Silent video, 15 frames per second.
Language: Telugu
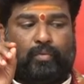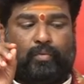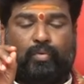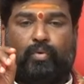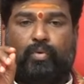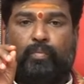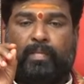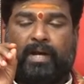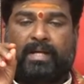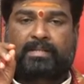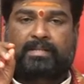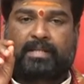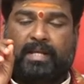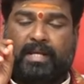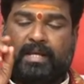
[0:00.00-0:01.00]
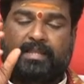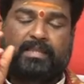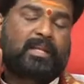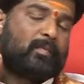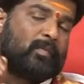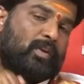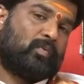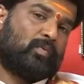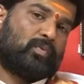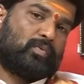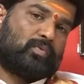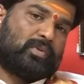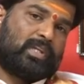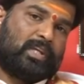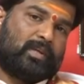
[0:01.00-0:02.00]
కూర్మాశ్రీ యంత్రం అని
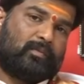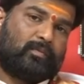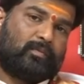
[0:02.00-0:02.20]
ఉంటుంది